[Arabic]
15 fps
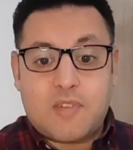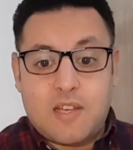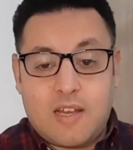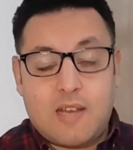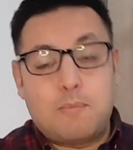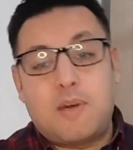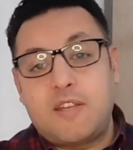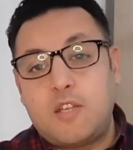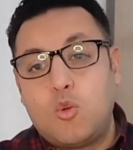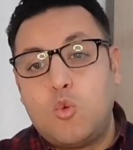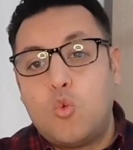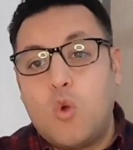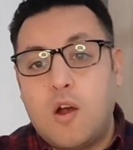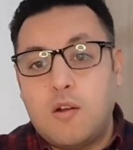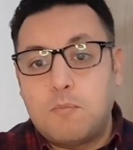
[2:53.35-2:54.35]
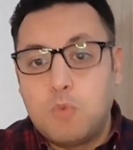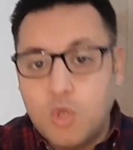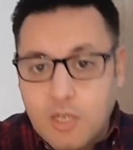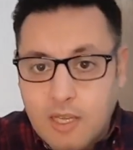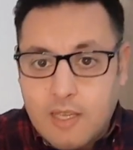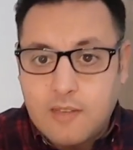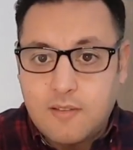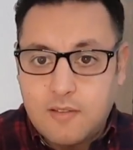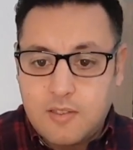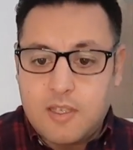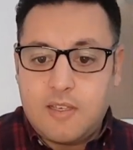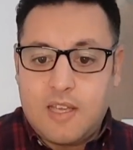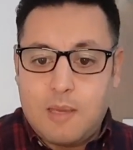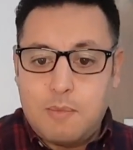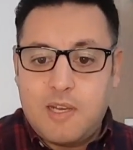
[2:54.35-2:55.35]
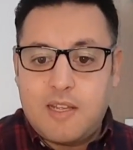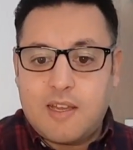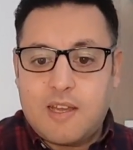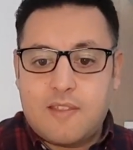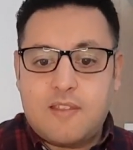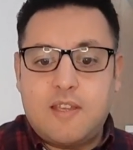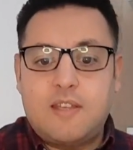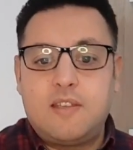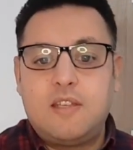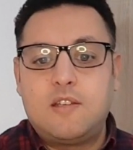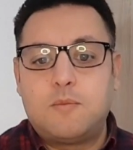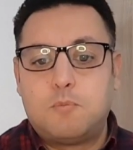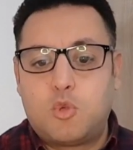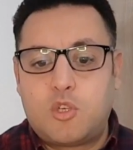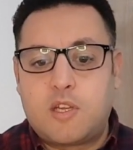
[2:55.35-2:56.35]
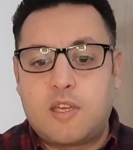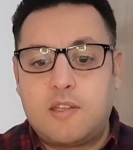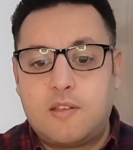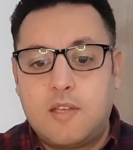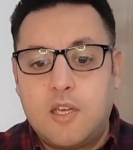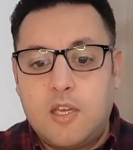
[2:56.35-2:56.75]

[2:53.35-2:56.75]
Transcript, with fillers: الألماني هو منقذ يعني عامل الإغاثة يعني منقذ